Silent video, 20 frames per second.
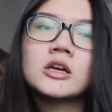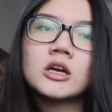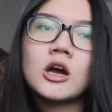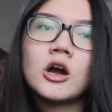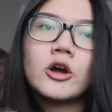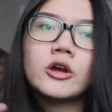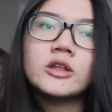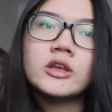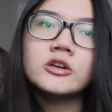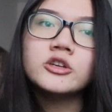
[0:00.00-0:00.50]

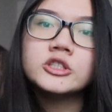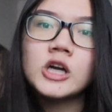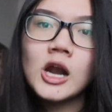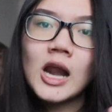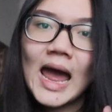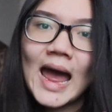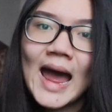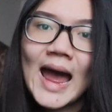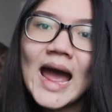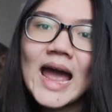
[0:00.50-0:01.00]
coi những người đó
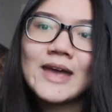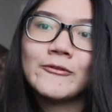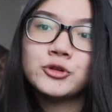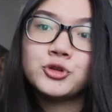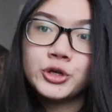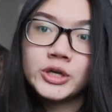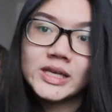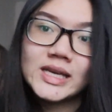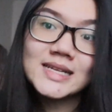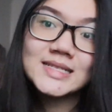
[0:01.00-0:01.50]
là ai và
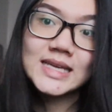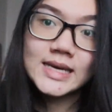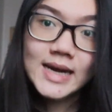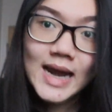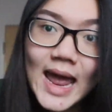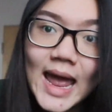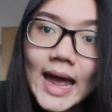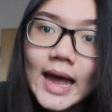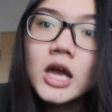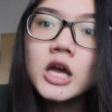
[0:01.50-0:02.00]
chuyện gì đang xảy
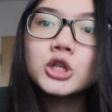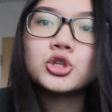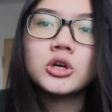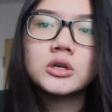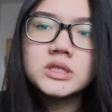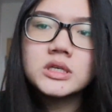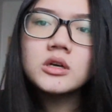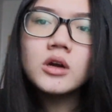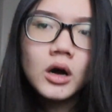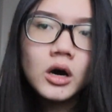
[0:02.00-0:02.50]
ra tụi
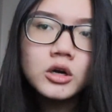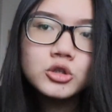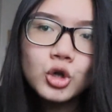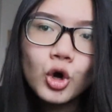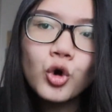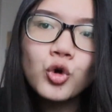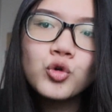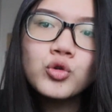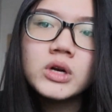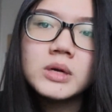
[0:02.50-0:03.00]
nó sẽ rất là hứng
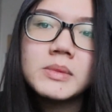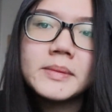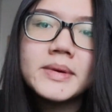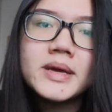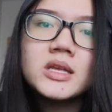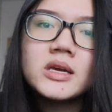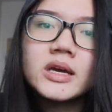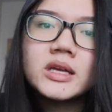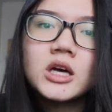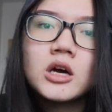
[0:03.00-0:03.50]
thú để mà
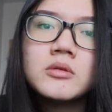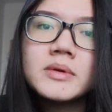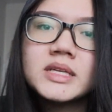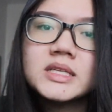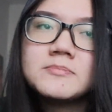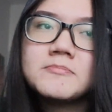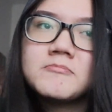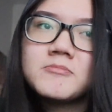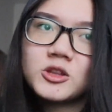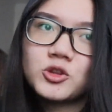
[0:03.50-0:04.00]
biết những cái thứ mà
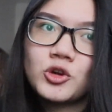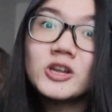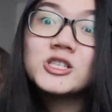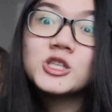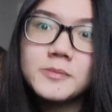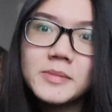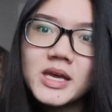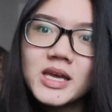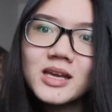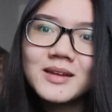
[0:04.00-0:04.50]
tụi nó
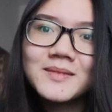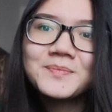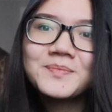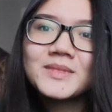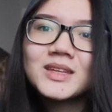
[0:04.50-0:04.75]
chưa biết